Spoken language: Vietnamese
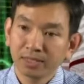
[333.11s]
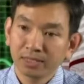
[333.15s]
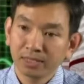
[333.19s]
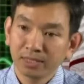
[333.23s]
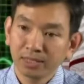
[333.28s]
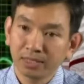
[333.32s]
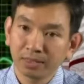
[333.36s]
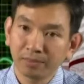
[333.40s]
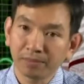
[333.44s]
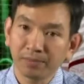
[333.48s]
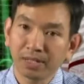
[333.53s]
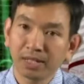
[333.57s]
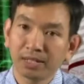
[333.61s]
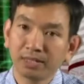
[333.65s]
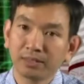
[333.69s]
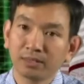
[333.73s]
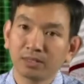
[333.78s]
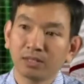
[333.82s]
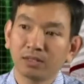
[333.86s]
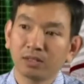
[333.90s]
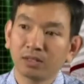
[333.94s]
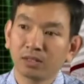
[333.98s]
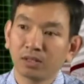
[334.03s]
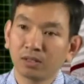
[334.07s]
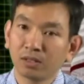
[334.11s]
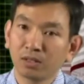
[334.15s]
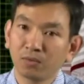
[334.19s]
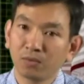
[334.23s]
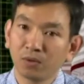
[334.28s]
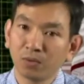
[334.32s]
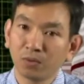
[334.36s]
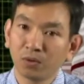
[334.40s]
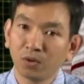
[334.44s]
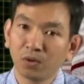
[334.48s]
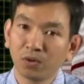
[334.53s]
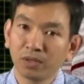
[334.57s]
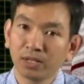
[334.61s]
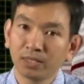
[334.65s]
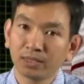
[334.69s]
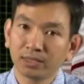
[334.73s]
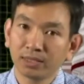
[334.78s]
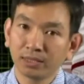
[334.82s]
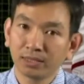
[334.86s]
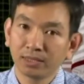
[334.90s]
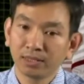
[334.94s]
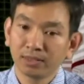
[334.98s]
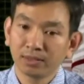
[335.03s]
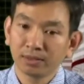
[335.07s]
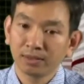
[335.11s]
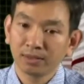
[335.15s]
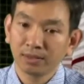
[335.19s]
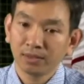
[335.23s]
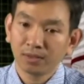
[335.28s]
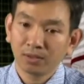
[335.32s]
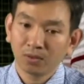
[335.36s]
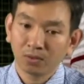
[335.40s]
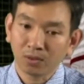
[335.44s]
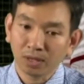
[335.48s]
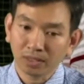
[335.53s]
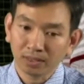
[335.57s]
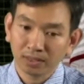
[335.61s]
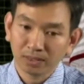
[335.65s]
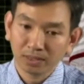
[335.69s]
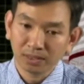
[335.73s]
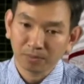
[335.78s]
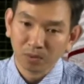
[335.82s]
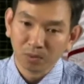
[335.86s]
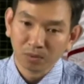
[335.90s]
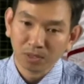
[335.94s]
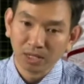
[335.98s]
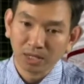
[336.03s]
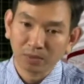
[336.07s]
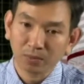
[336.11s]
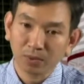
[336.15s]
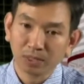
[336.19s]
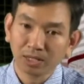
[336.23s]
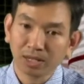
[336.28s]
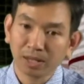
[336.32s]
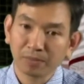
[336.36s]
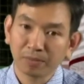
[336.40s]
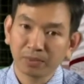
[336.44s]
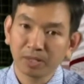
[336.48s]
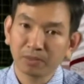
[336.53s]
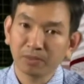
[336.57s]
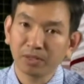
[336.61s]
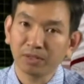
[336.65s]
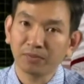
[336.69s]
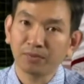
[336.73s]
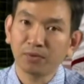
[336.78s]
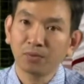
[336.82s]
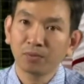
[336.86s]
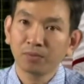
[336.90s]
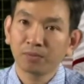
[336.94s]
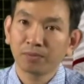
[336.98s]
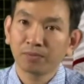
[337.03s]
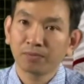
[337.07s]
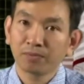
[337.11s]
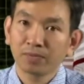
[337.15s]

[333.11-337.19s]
chườm lên chỗ cái vùng gối để sưng đó, khoảng chườm một lần khoảng 5 tới 10 phút,